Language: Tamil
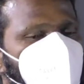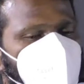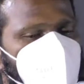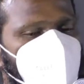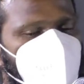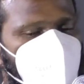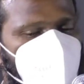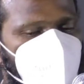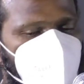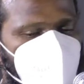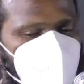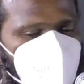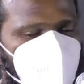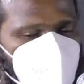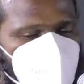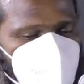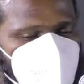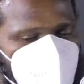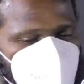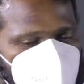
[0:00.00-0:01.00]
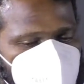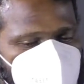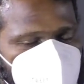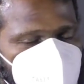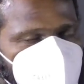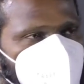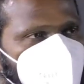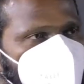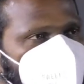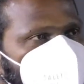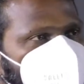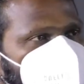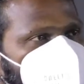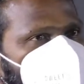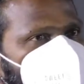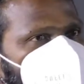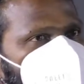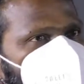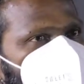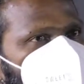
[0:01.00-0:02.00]
பண்ணால் நல்லா இருக்குமேன்னு சொல்லிட்டு நான் அவரை
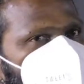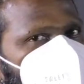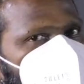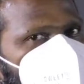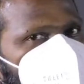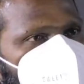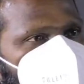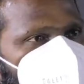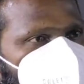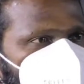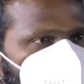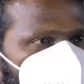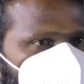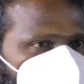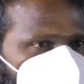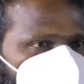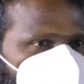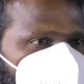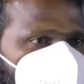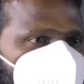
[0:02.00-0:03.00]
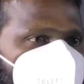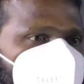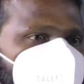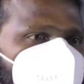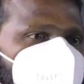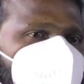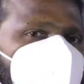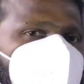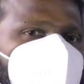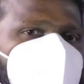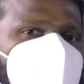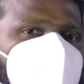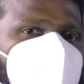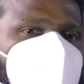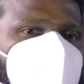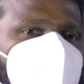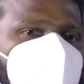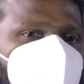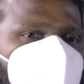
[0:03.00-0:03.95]
கேட்டேன் ஞானி இந்த கதை எடுத்து நான் இப்போ